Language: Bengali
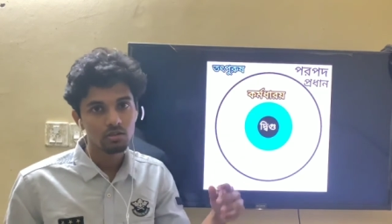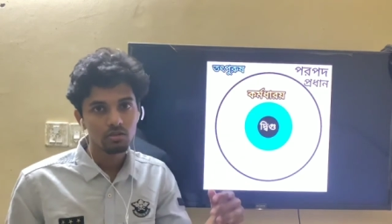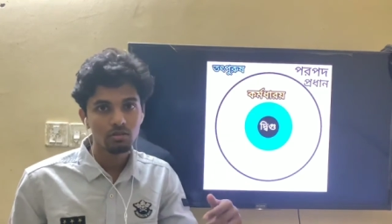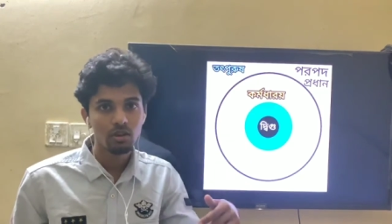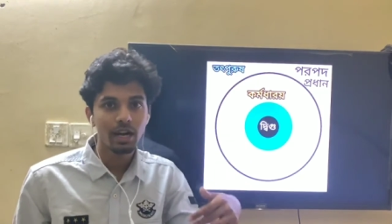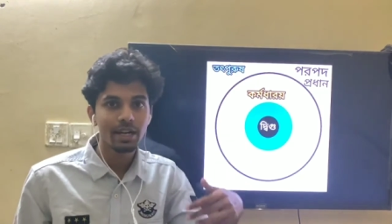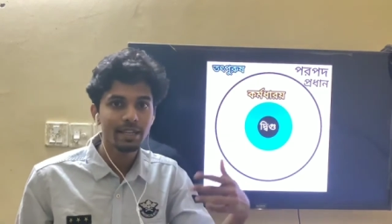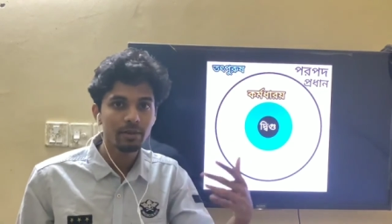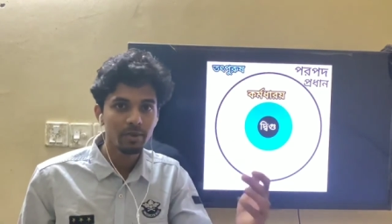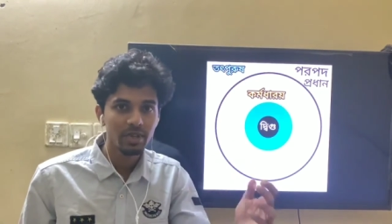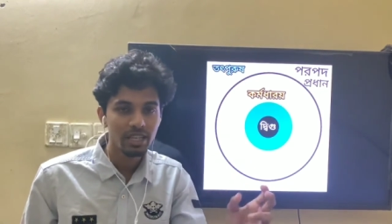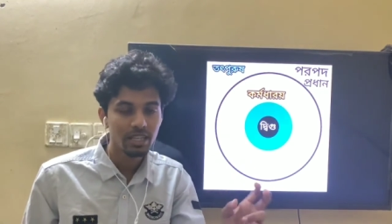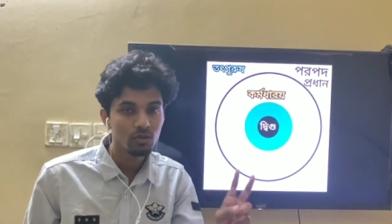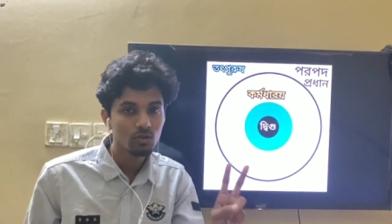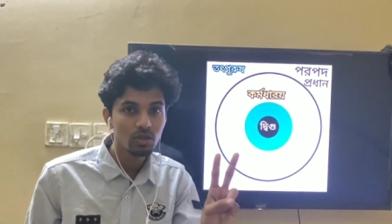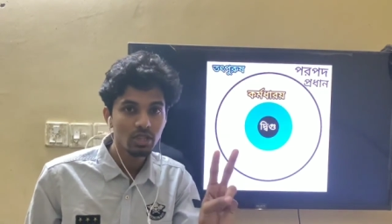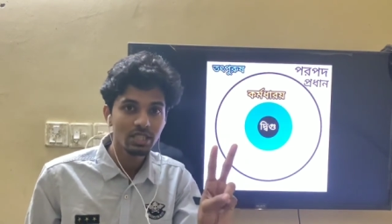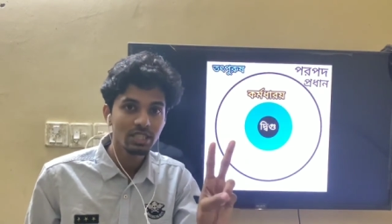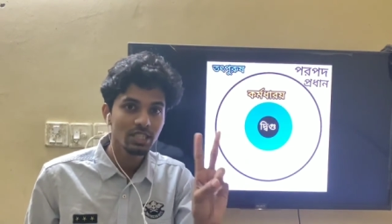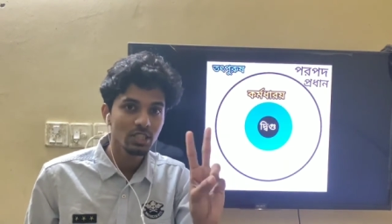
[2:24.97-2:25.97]
সো আলটিমেটলি
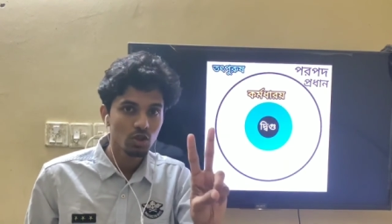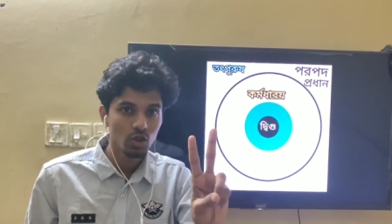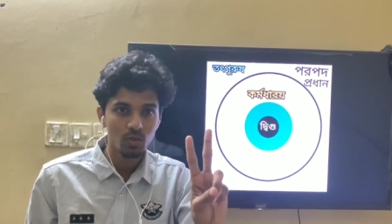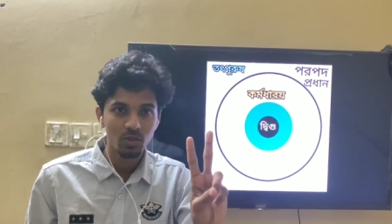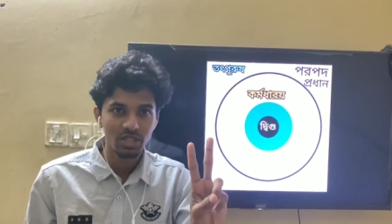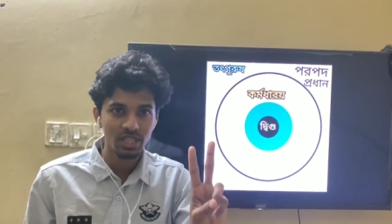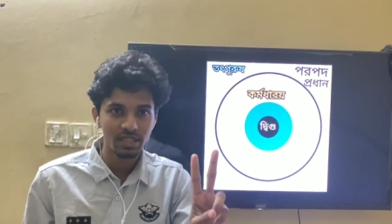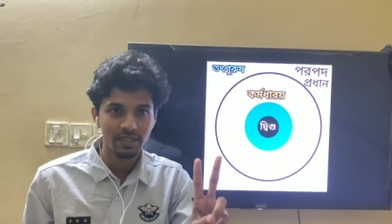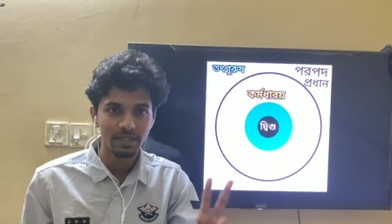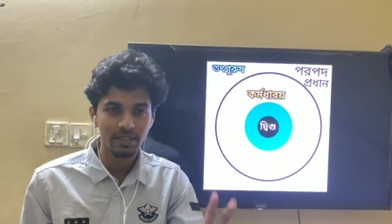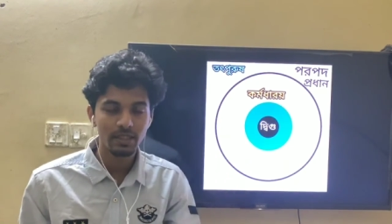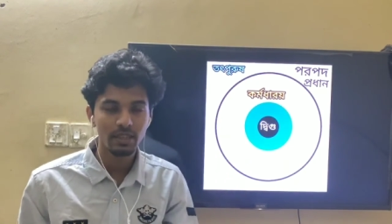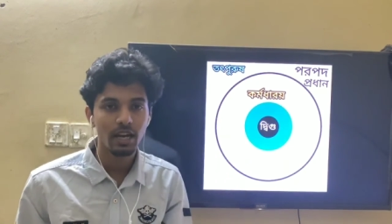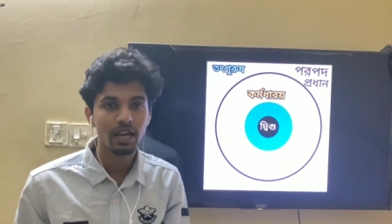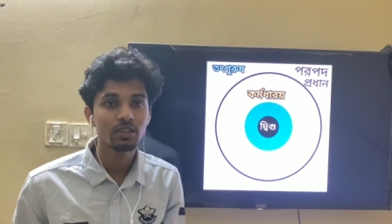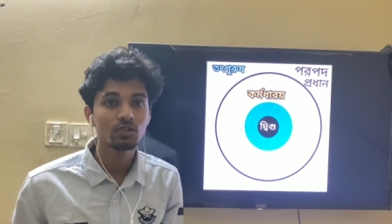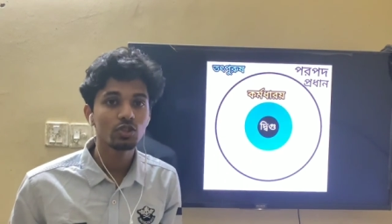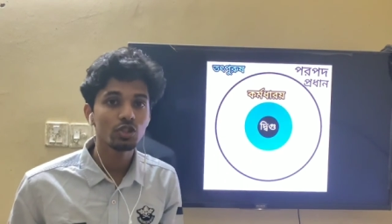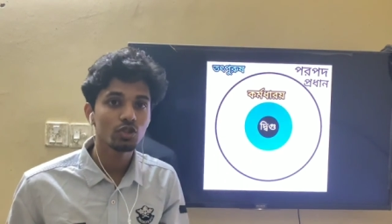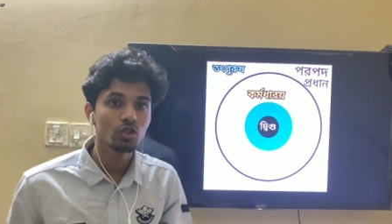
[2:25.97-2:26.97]
দুইটা জিনিস কমে যাচ্ছে
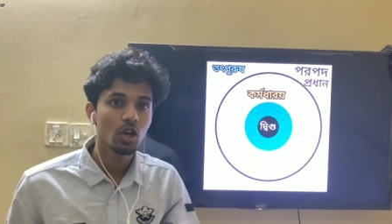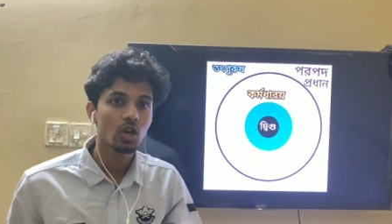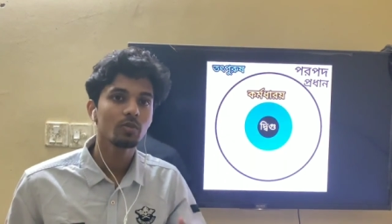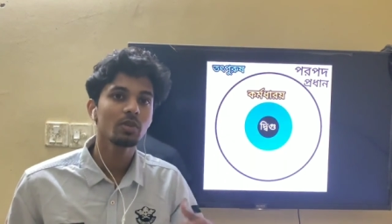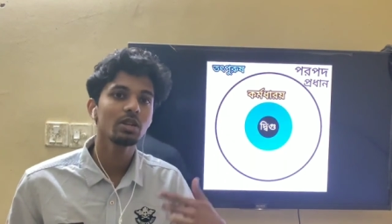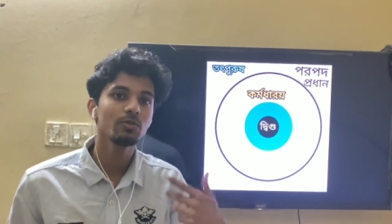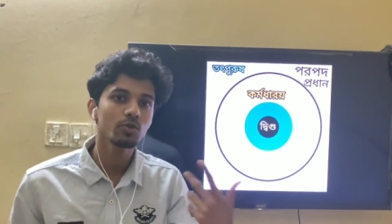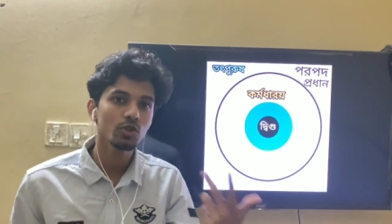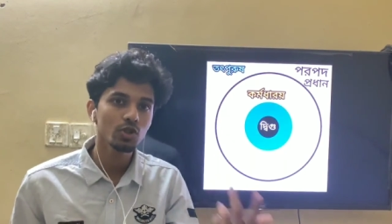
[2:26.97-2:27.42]
আর যদি নর্মাল